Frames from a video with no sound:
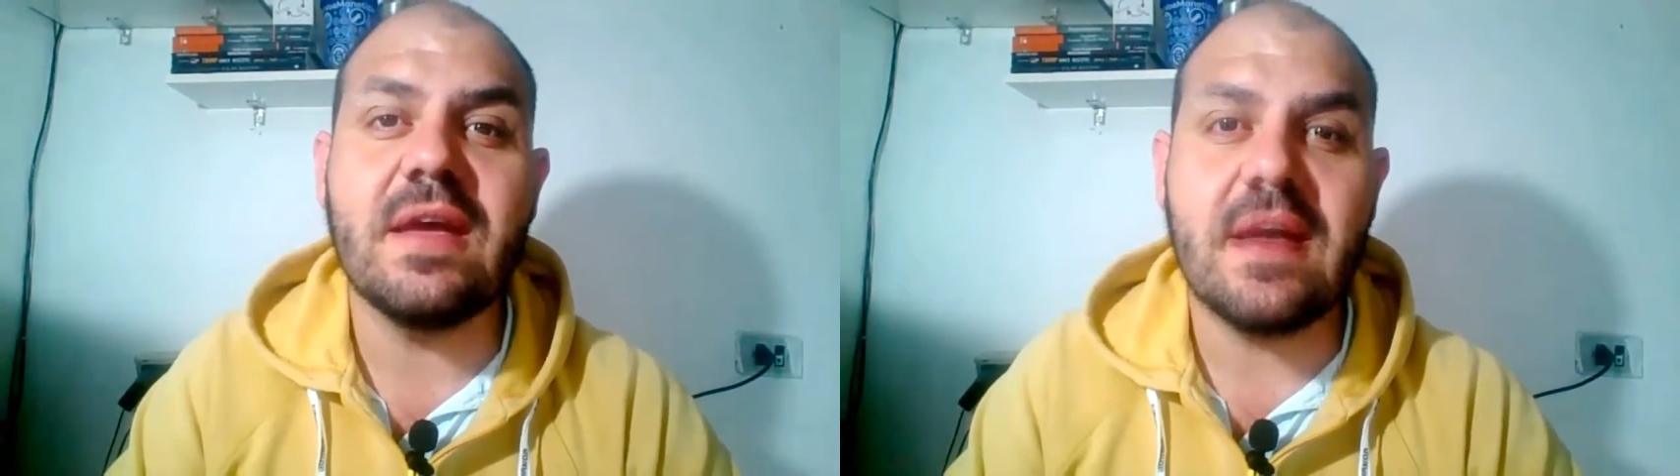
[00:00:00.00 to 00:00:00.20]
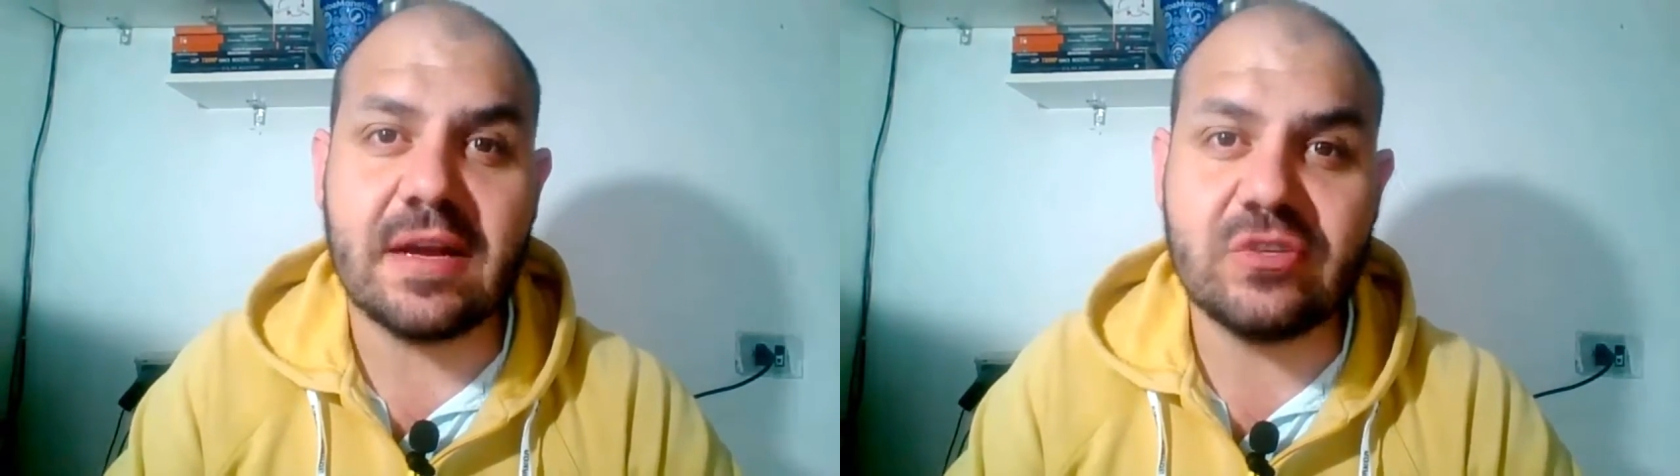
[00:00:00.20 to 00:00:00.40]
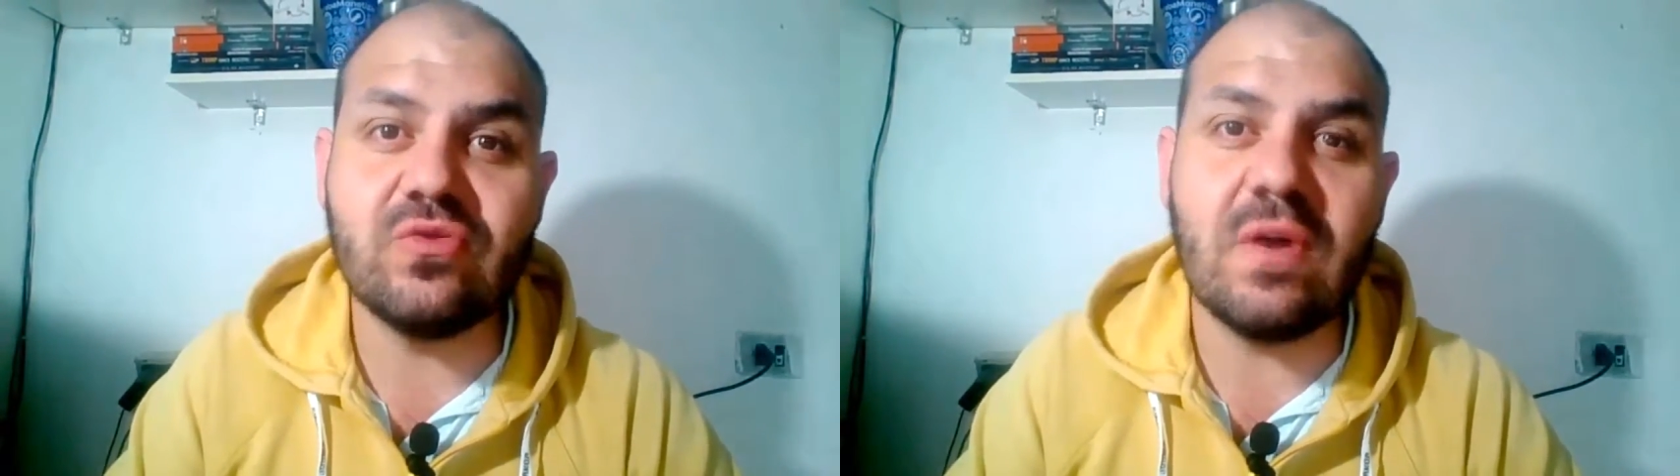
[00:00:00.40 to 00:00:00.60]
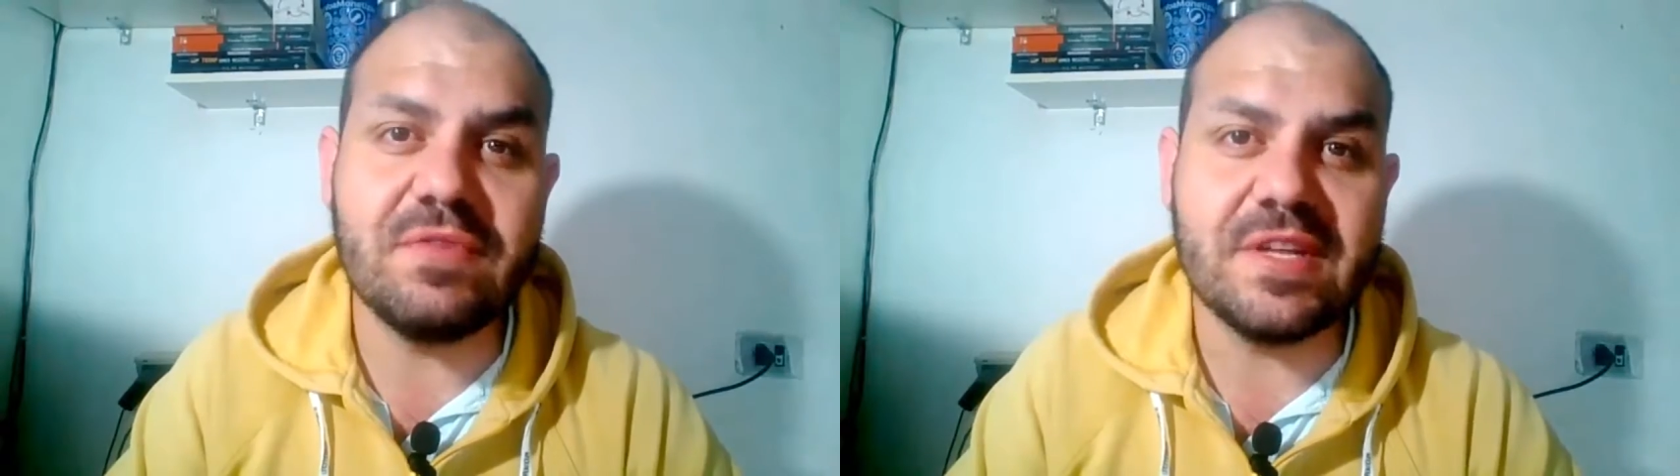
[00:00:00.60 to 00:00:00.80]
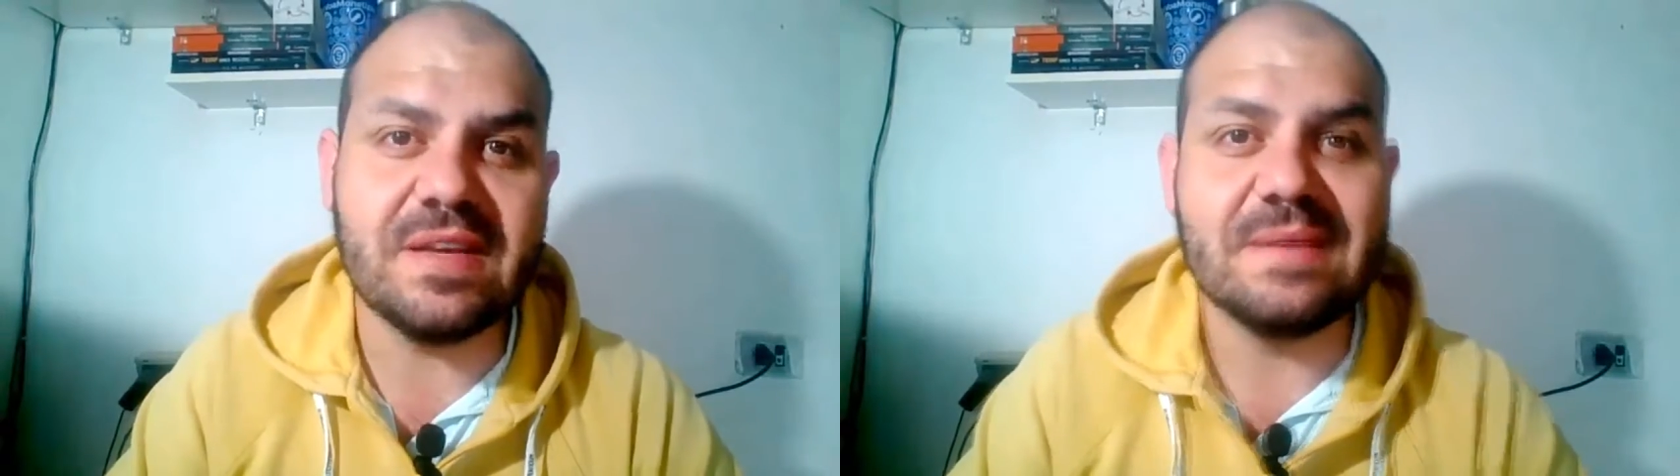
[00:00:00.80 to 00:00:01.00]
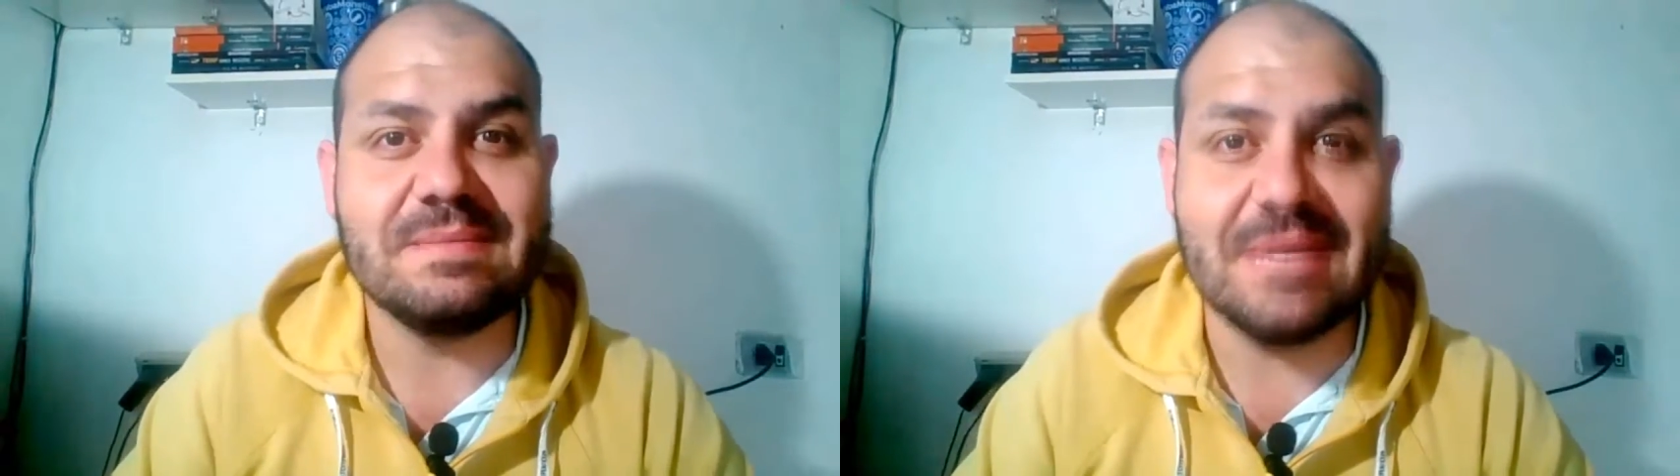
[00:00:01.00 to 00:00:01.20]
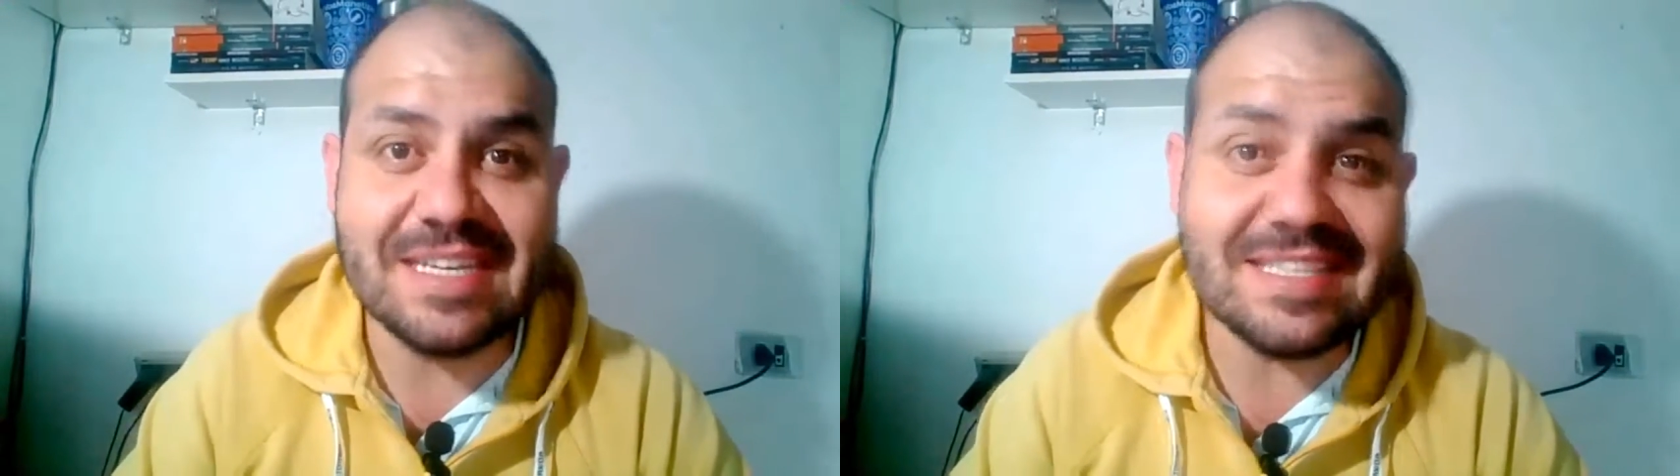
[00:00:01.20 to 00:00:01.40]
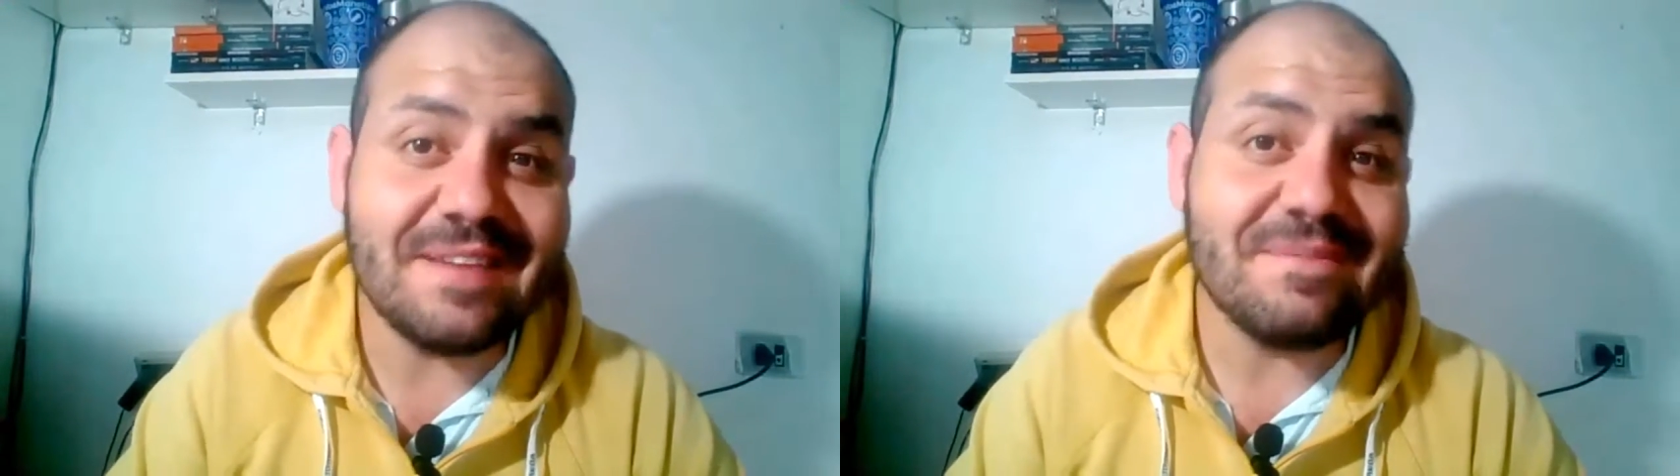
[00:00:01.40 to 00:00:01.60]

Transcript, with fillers: a sua vida. Beleza?